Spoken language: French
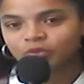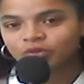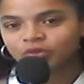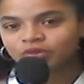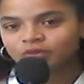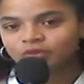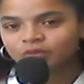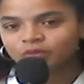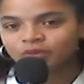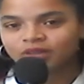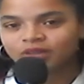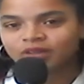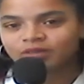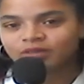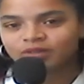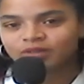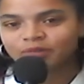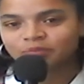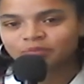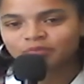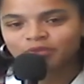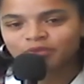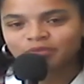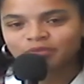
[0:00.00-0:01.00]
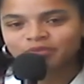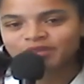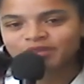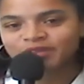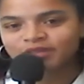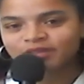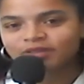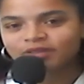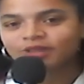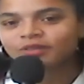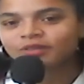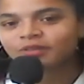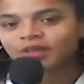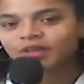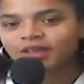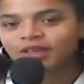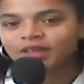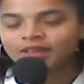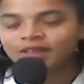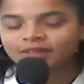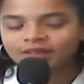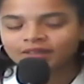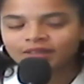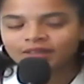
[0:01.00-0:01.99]
chez moi. Il avait une toute petite voiture
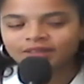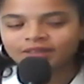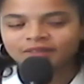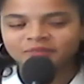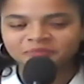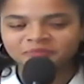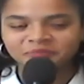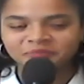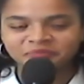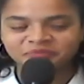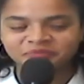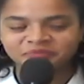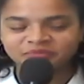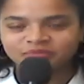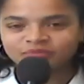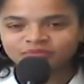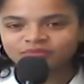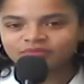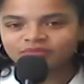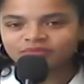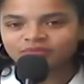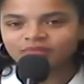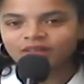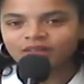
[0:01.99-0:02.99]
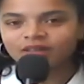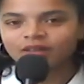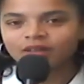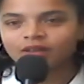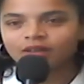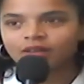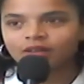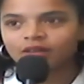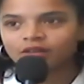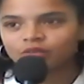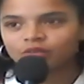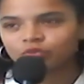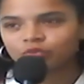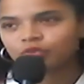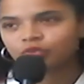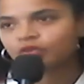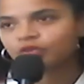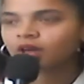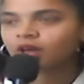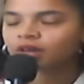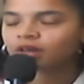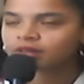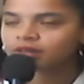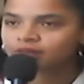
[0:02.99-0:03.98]
électrique. Et alors je me suis
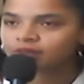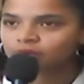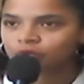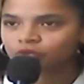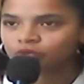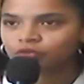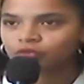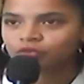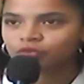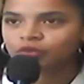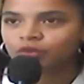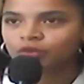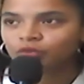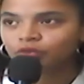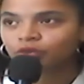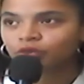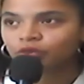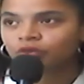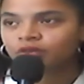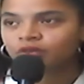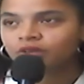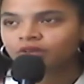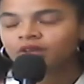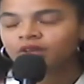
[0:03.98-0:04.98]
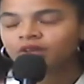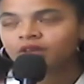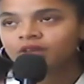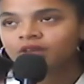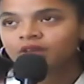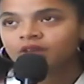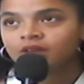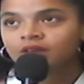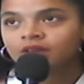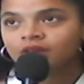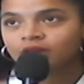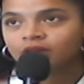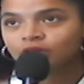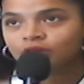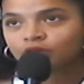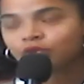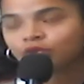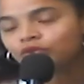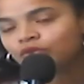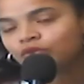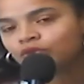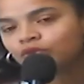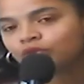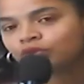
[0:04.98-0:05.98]
dit, allez, c'est bon, je fais confiance. Et du
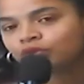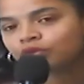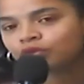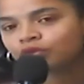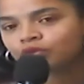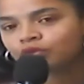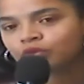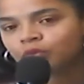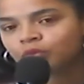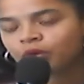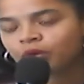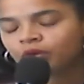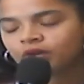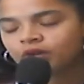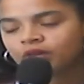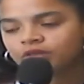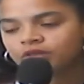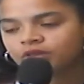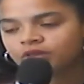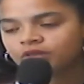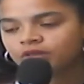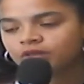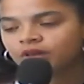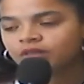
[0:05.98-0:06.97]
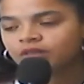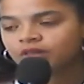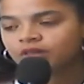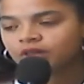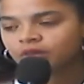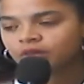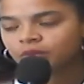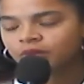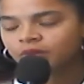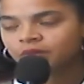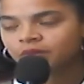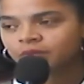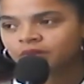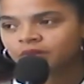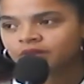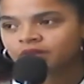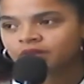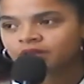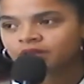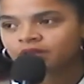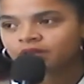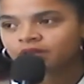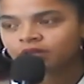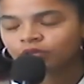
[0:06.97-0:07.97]
coup, je, prends la voiture avec lui.
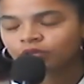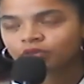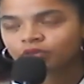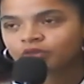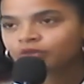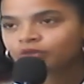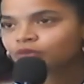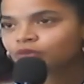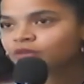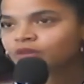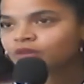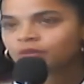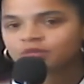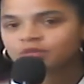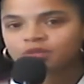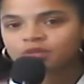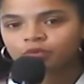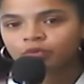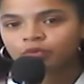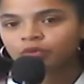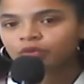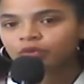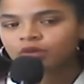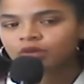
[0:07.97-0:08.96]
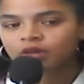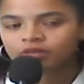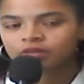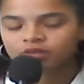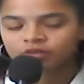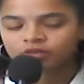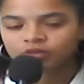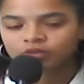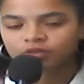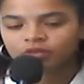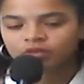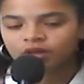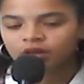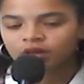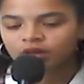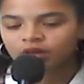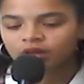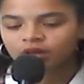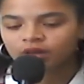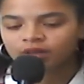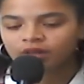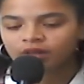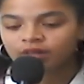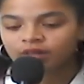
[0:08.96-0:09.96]
On discute un petit peu. Il avait vécu
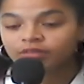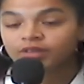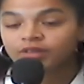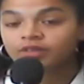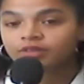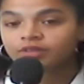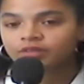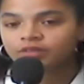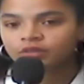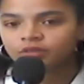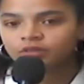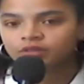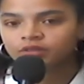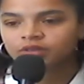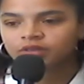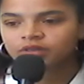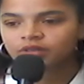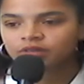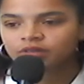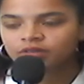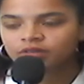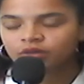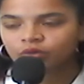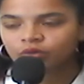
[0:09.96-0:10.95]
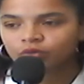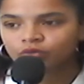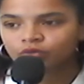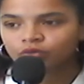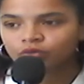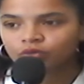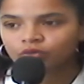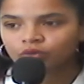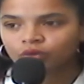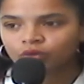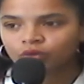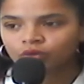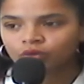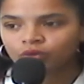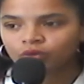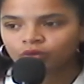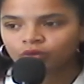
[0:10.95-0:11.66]
un, grave accident qui l'avait rendu euh,